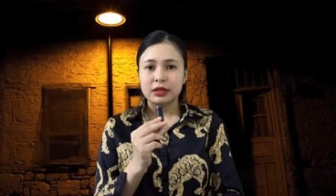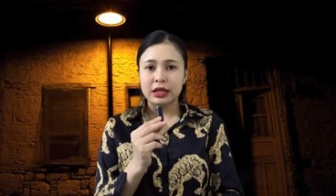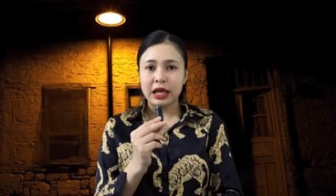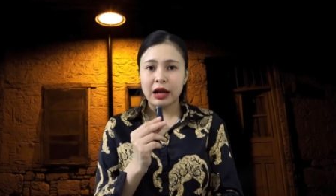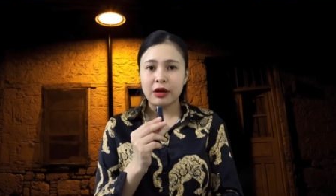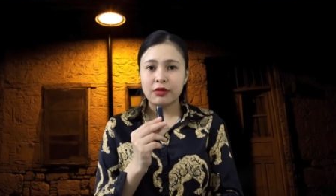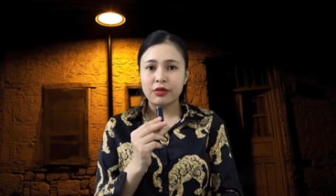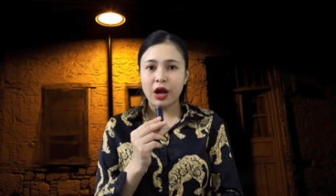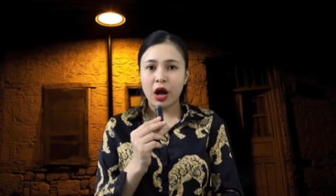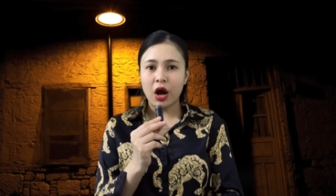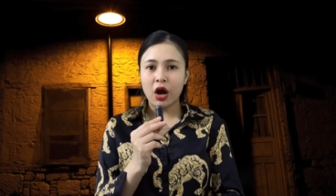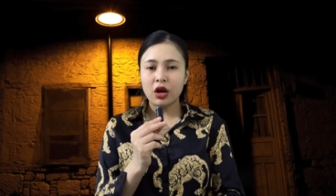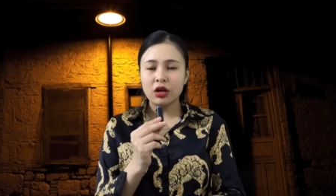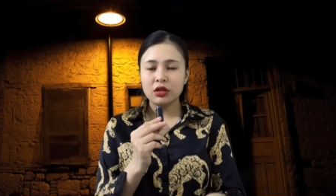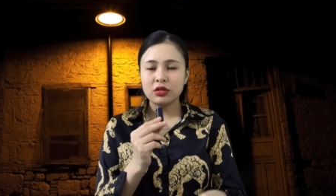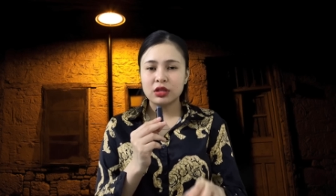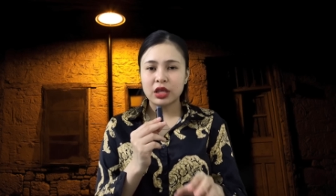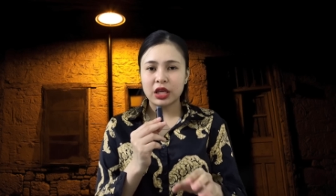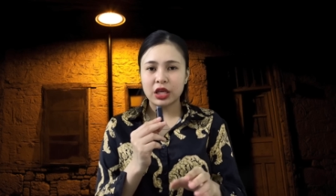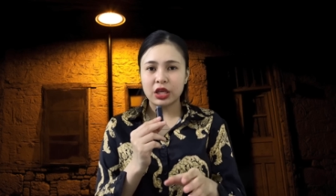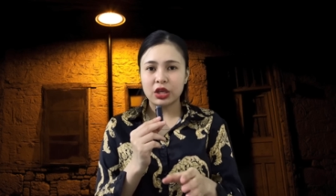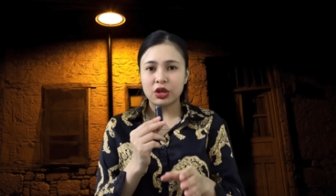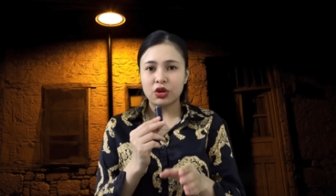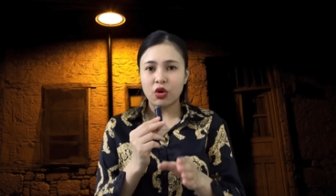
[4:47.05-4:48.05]
Sau
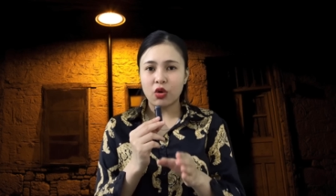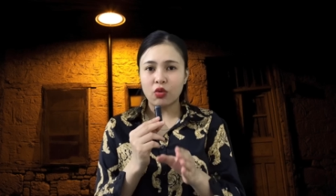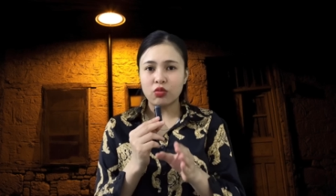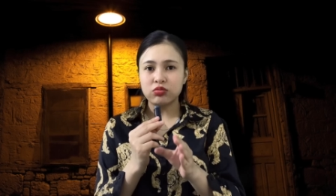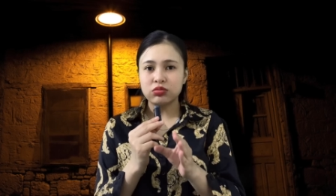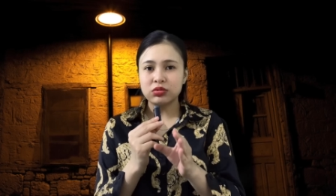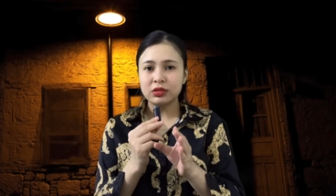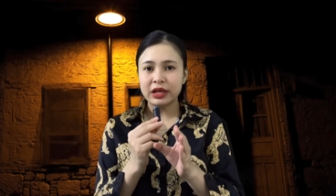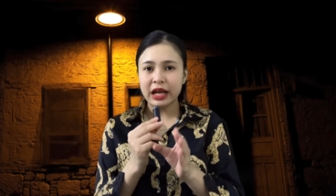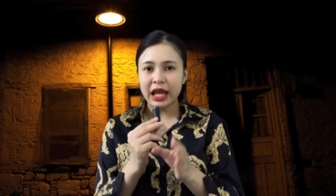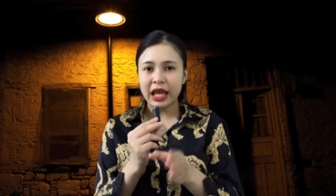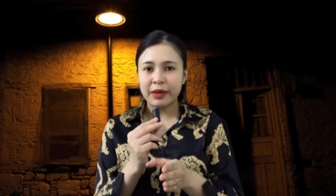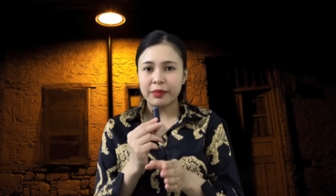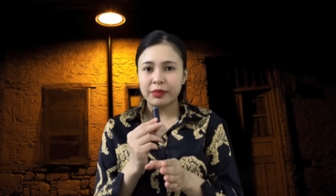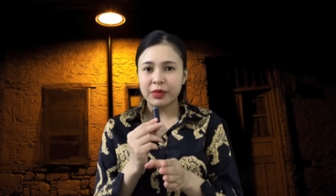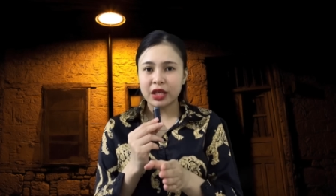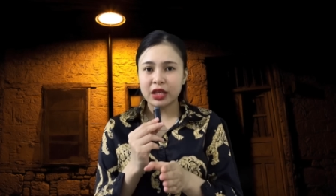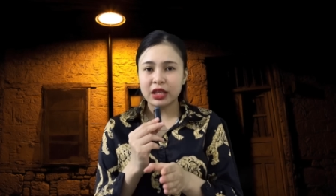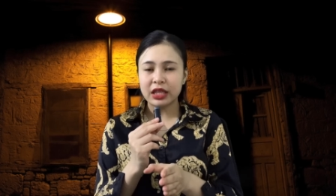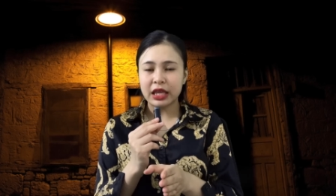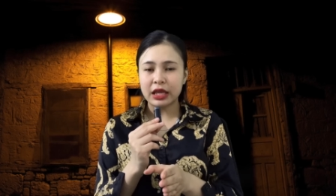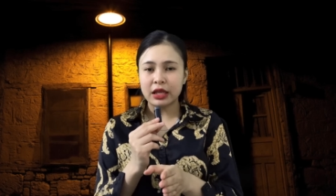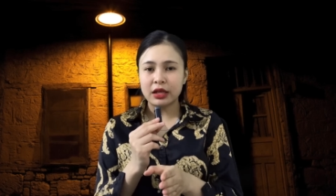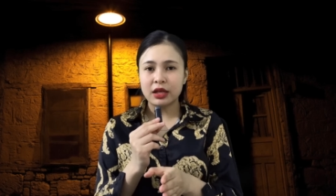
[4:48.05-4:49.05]
đó thì cũng
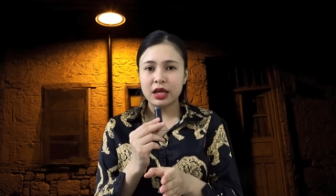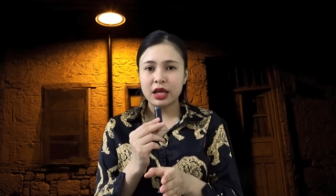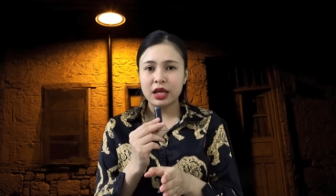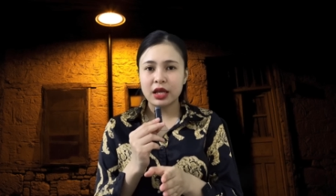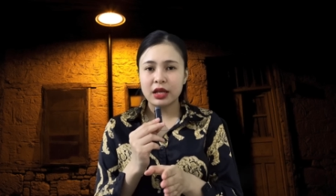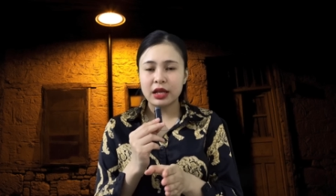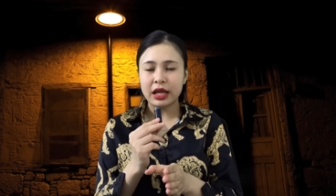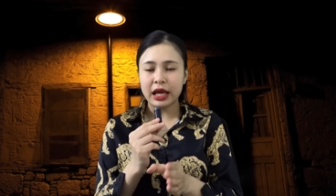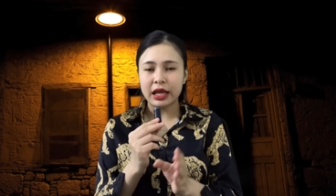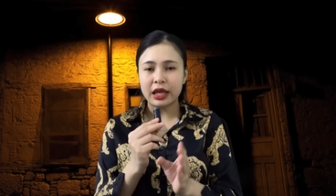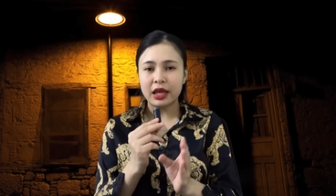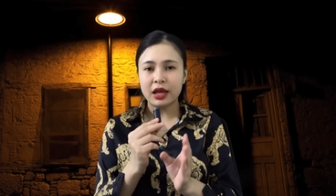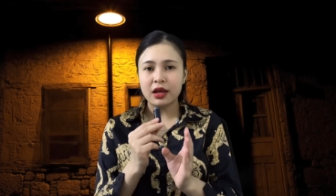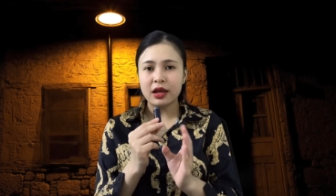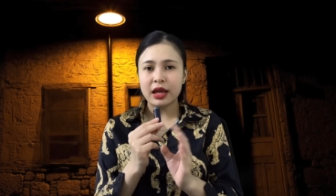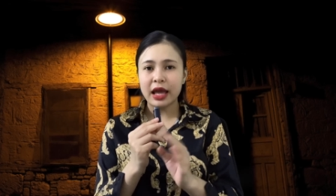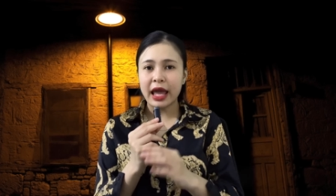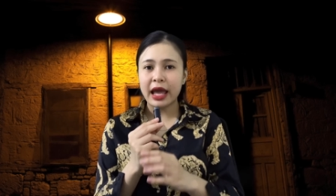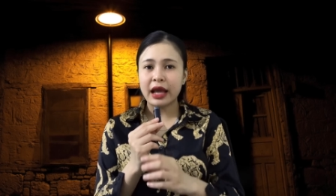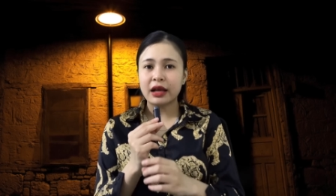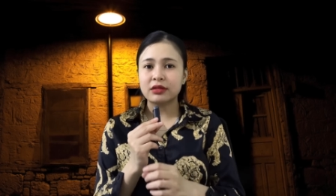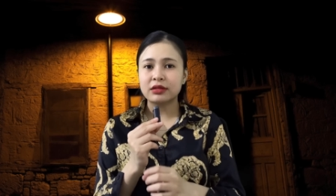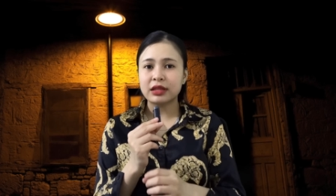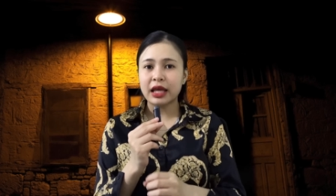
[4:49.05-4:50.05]
đem cái chị Ni này
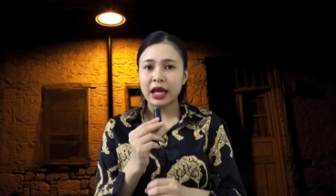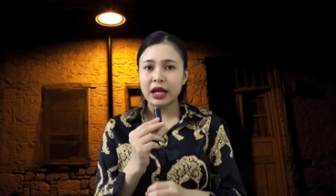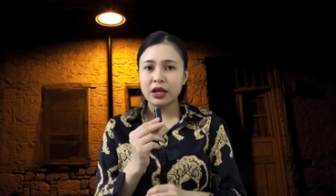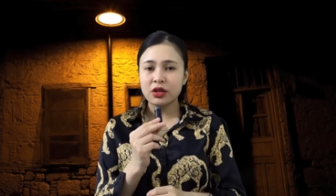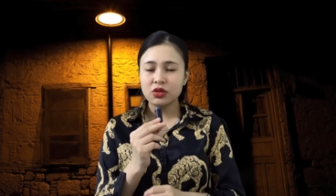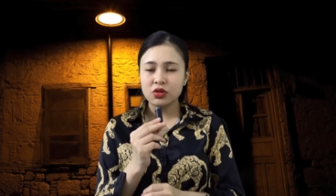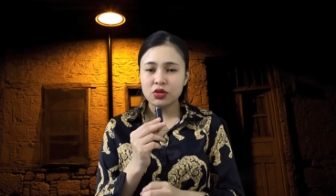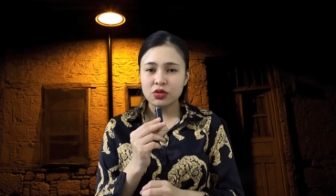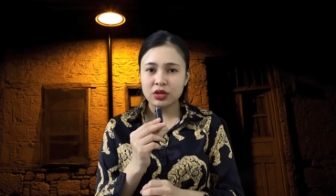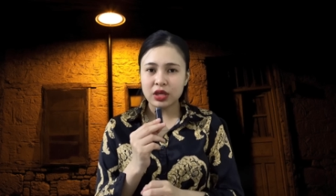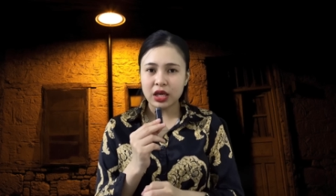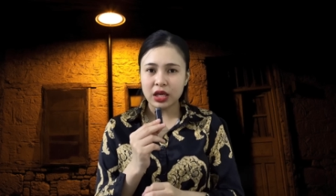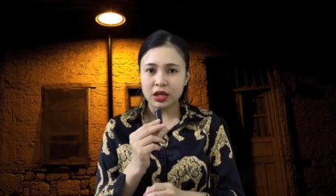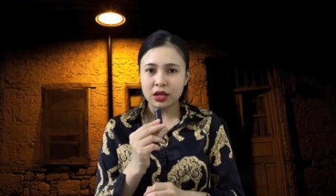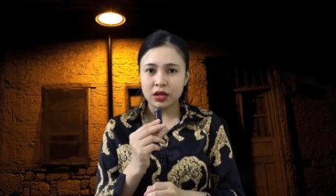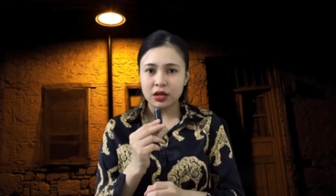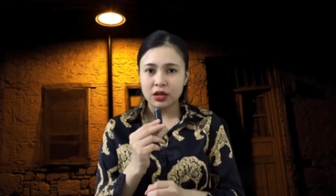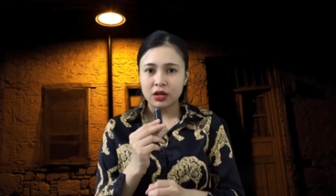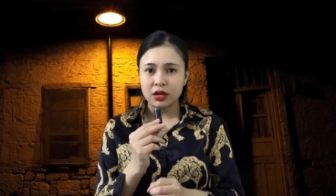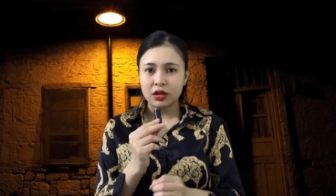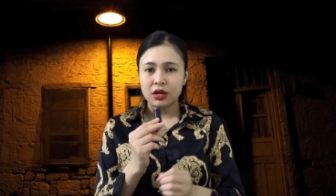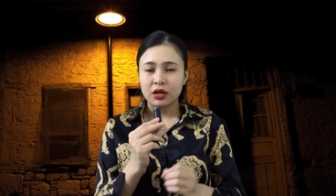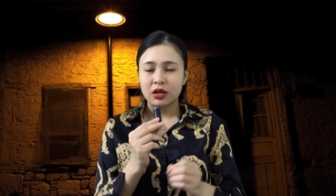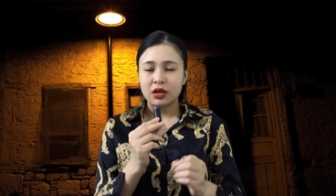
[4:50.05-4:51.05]
an táng cho
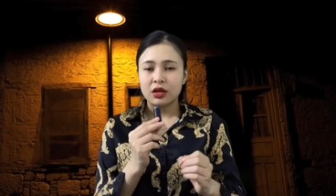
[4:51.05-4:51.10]
chị.